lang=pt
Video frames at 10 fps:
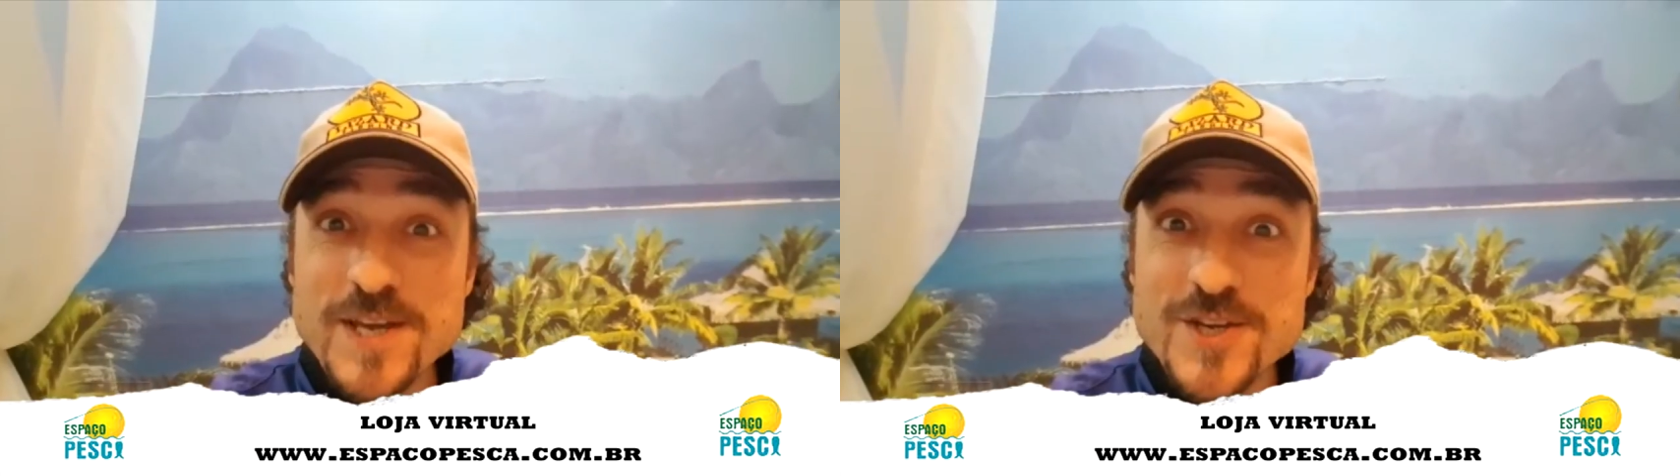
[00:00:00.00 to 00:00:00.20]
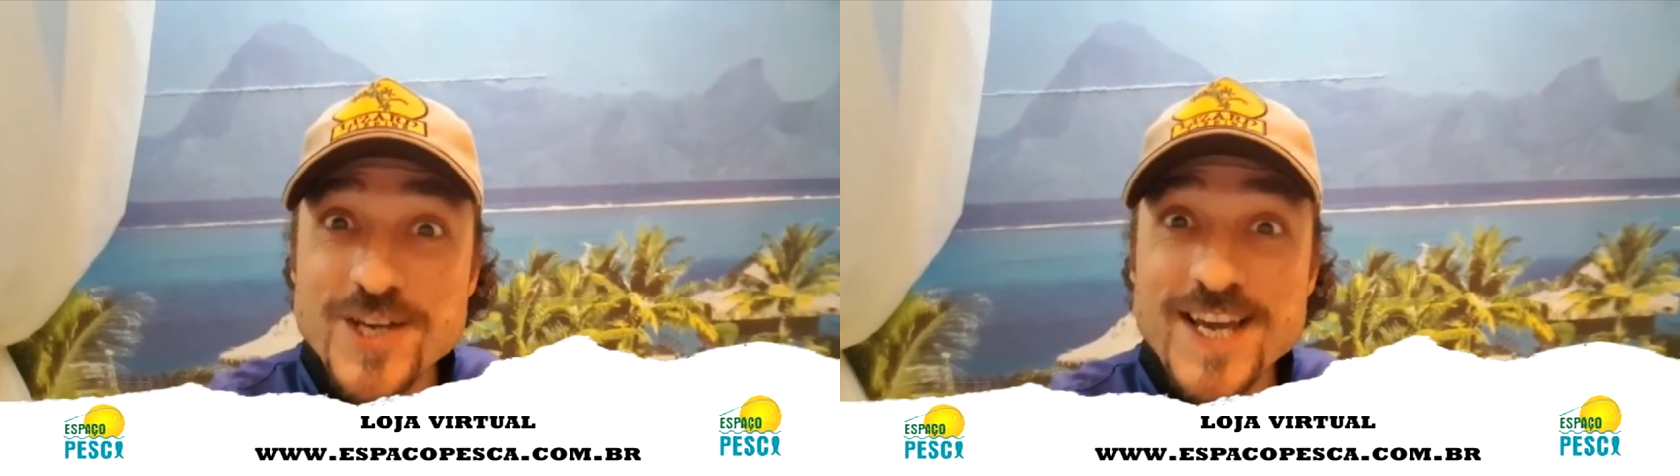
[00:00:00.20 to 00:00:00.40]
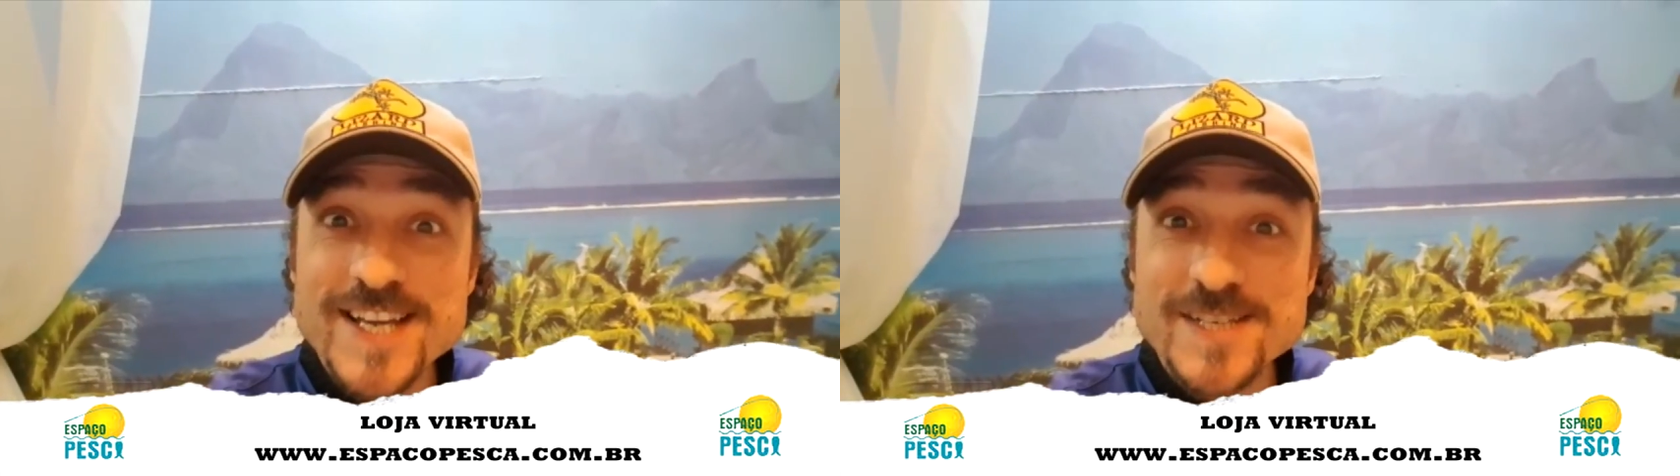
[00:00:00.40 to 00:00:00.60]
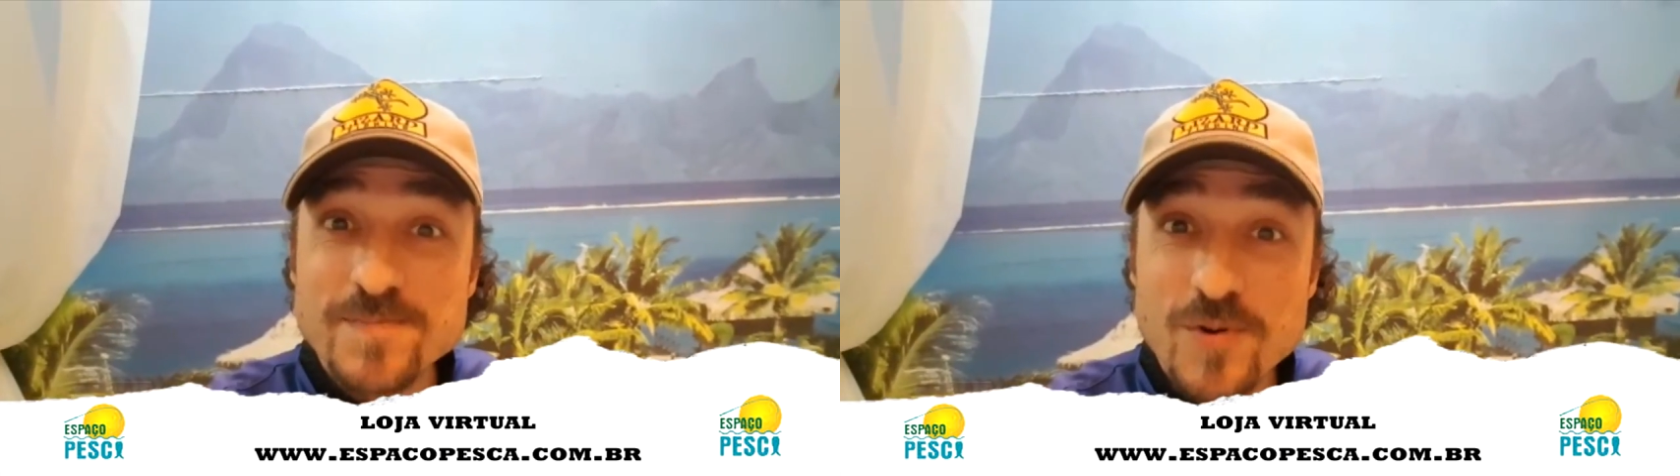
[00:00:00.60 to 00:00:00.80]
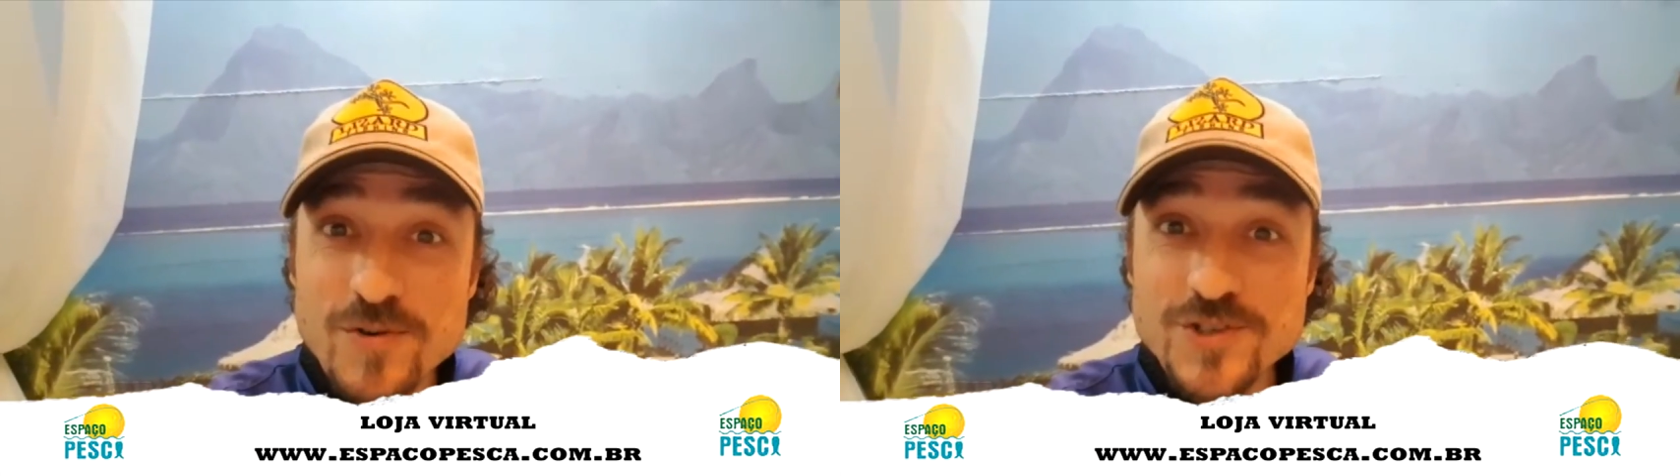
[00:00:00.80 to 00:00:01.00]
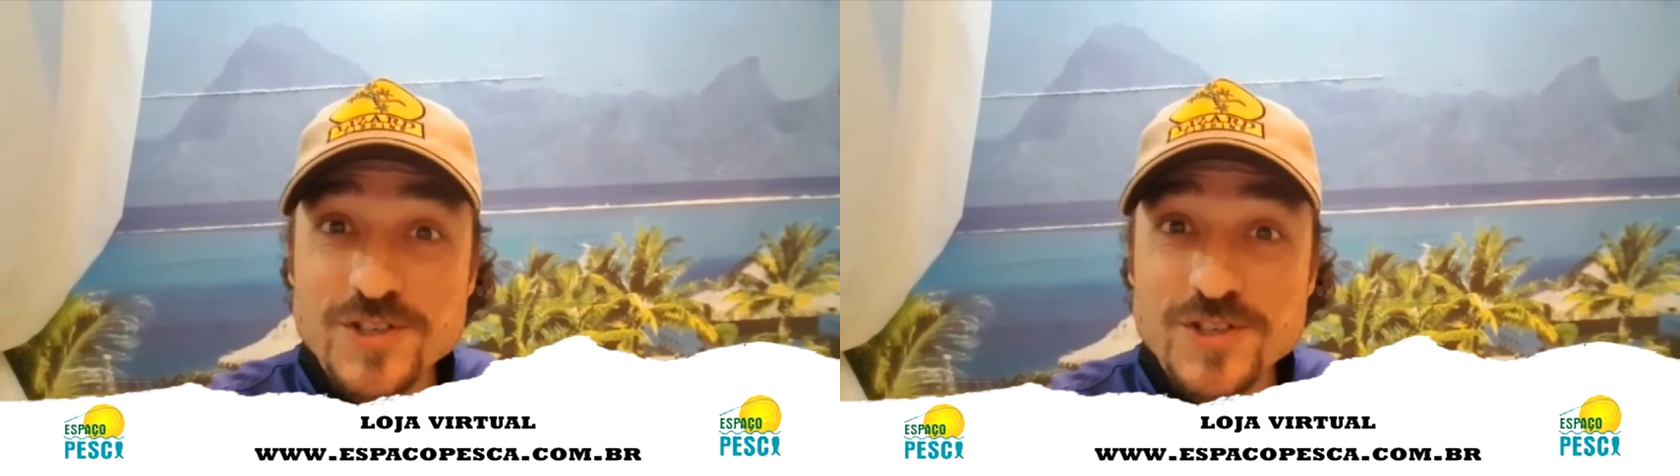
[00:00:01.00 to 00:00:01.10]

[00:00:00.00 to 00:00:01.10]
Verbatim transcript: PG responde.